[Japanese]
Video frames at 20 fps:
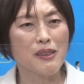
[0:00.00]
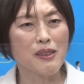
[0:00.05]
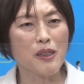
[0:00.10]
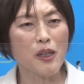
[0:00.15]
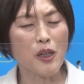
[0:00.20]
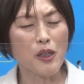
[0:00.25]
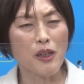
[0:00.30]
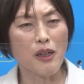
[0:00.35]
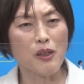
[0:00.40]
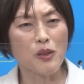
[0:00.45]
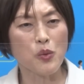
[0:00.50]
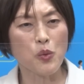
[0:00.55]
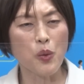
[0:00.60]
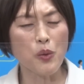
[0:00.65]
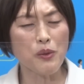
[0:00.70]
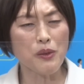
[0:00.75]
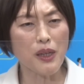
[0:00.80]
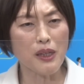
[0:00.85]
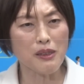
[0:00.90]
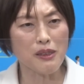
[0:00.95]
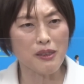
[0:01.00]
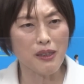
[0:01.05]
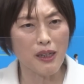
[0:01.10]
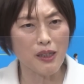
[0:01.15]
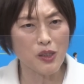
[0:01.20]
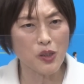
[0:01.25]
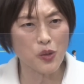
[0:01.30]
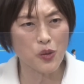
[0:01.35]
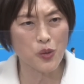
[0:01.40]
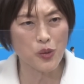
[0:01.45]
だからどんなに
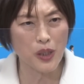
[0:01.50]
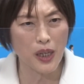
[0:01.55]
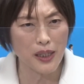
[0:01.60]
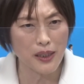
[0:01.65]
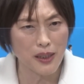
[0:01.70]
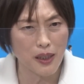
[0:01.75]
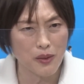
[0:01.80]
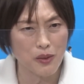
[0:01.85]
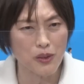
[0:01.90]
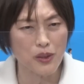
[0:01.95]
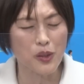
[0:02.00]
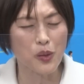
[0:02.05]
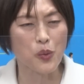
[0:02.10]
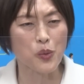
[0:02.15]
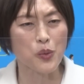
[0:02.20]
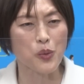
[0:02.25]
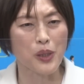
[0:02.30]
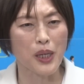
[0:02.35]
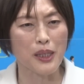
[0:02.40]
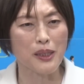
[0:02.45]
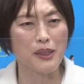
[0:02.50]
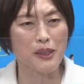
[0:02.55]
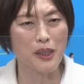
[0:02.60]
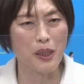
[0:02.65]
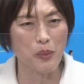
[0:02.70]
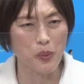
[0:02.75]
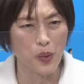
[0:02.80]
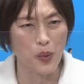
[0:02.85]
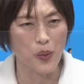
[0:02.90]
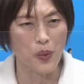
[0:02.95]
歳出改革ってことをやっ
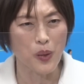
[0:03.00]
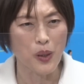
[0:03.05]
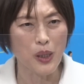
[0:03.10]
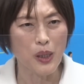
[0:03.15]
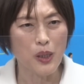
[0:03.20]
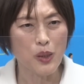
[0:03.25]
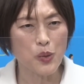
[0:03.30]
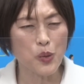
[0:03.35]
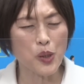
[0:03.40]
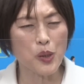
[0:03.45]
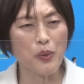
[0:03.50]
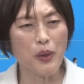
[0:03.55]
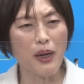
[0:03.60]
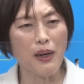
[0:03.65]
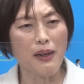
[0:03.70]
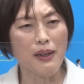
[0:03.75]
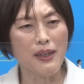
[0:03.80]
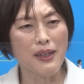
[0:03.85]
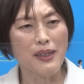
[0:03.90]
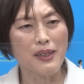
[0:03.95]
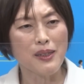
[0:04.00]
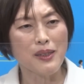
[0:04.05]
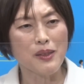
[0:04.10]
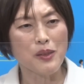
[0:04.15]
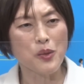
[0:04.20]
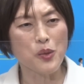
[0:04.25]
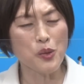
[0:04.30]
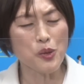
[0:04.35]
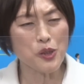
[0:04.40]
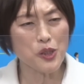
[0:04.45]
てもそれは
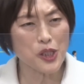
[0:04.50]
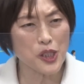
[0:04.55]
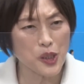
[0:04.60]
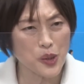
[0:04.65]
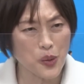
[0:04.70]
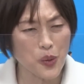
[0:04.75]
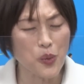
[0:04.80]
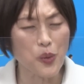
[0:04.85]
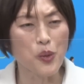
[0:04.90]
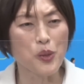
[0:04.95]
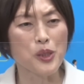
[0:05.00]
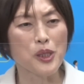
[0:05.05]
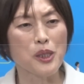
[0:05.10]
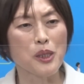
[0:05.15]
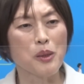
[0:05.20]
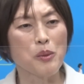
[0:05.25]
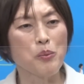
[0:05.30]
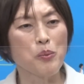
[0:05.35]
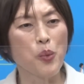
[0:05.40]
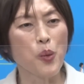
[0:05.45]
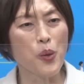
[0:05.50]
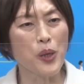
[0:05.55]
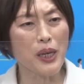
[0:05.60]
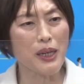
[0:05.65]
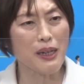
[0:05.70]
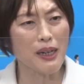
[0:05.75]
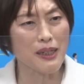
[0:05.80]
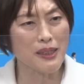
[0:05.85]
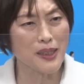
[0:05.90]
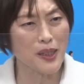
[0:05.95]
軍事費の方に防衛
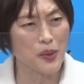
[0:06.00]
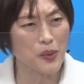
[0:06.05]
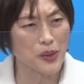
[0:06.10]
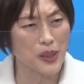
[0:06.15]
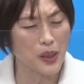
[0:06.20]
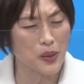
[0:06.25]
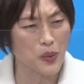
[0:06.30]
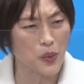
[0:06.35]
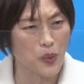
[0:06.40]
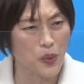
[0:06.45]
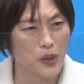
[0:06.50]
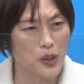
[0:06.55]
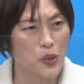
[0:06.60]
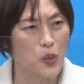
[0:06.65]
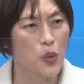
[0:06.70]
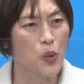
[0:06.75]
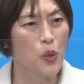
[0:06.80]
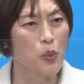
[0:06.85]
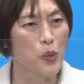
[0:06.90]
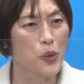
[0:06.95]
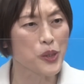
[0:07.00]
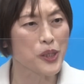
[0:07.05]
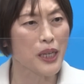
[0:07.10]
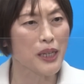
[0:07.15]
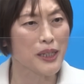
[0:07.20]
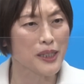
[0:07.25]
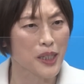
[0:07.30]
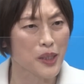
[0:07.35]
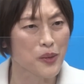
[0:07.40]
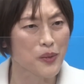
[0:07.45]
関連予算の方に今後持って
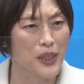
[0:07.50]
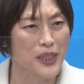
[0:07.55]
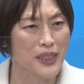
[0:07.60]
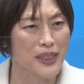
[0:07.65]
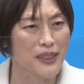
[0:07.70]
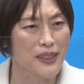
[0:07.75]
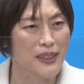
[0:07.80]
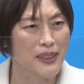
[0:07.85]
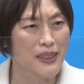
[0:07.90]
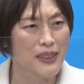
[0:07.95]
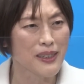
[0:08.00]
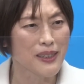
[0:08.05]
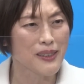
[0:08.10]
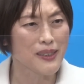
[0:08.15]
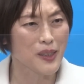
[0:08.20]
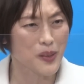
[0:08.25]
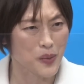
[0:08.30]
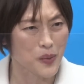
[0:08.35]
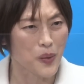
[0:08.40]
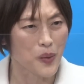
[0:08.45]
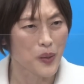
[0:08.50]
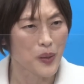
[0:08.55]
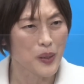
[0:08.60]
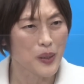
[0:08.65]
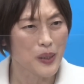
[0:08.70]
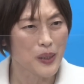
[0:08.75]
いかれるわけですよ。